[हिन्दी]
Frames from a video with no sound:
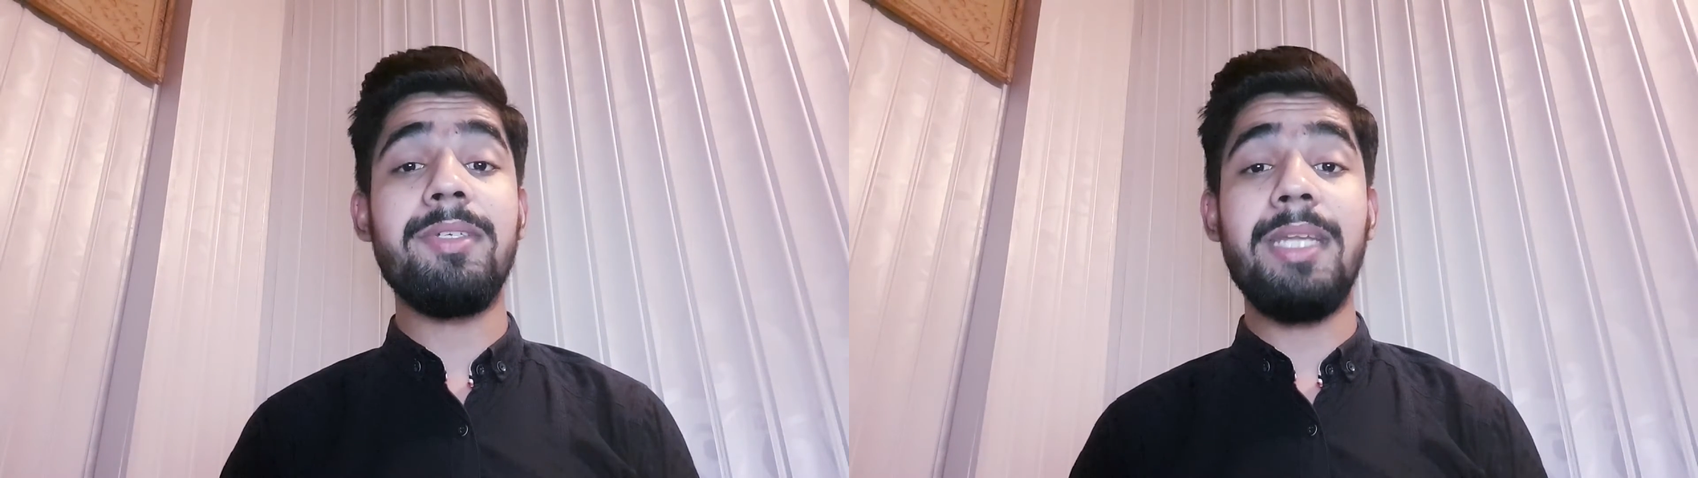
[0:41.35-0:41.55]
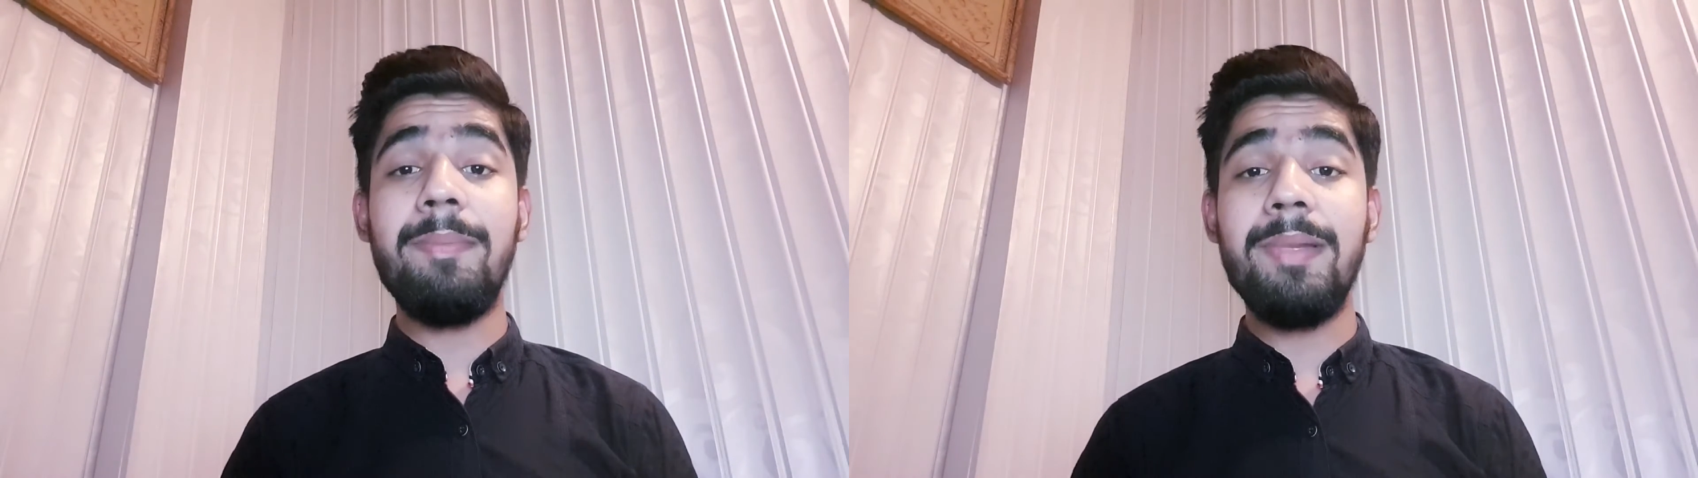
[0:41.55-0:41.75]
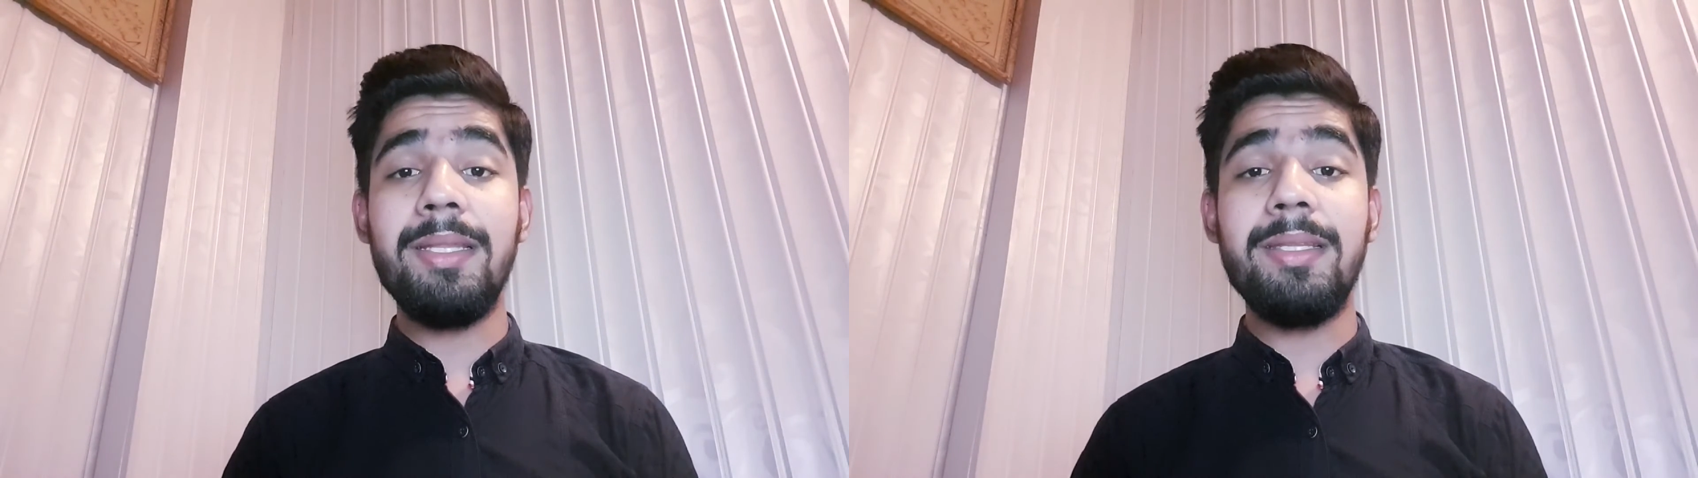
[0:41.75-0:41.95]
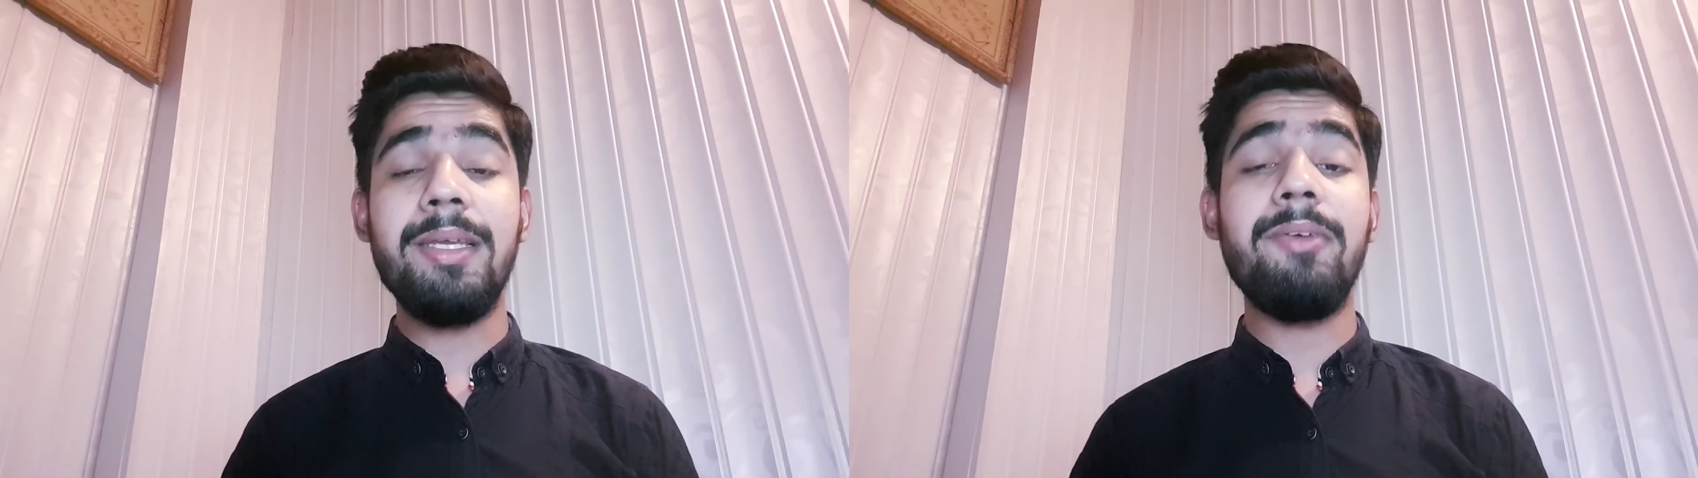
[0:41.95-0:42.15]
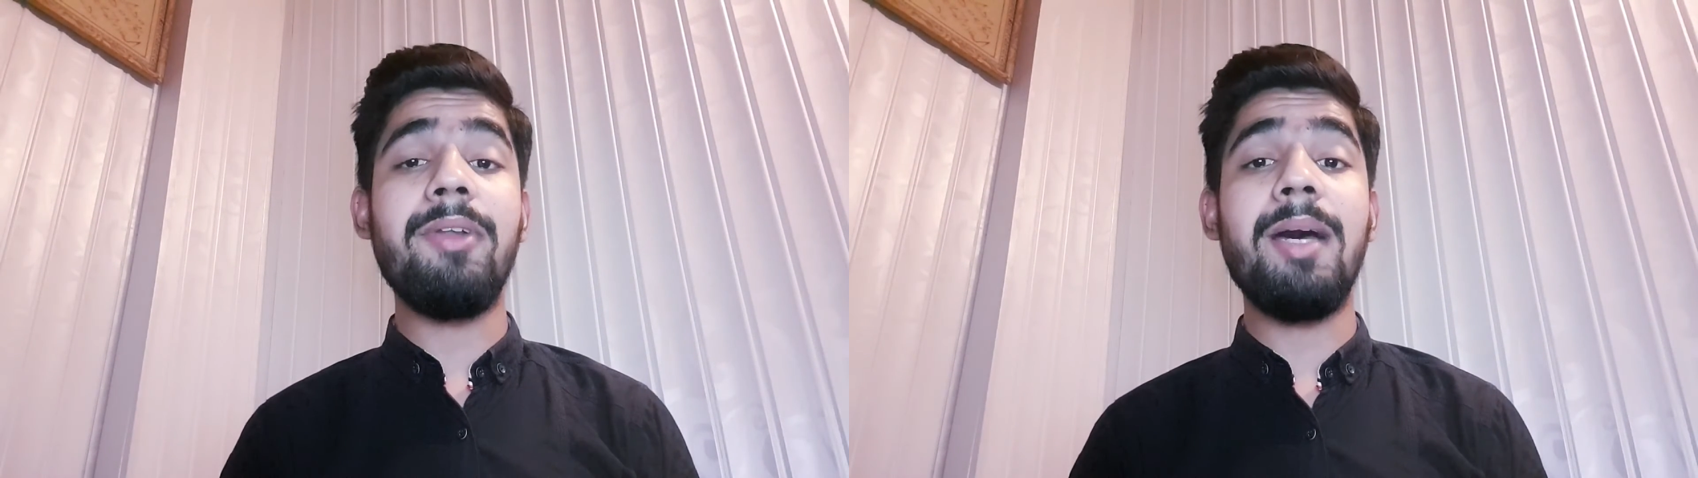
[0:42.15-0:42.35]
स्टेप लेते
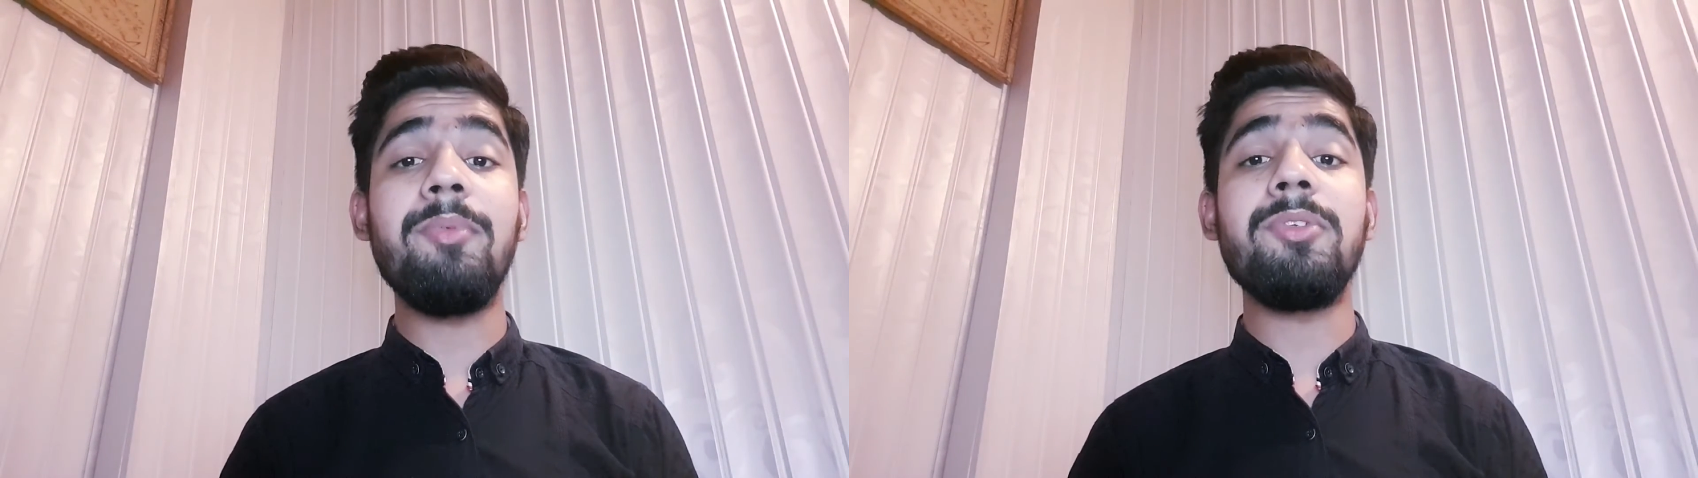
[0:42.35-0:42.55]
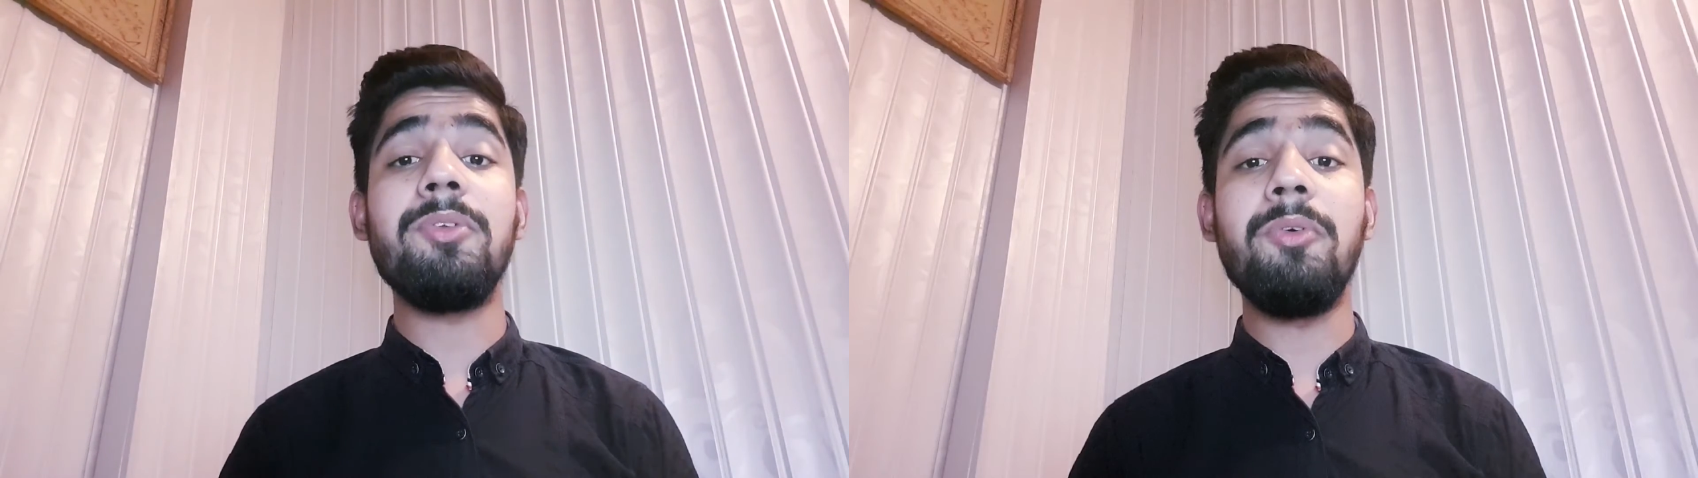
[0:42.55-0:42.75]
हैं और आप उस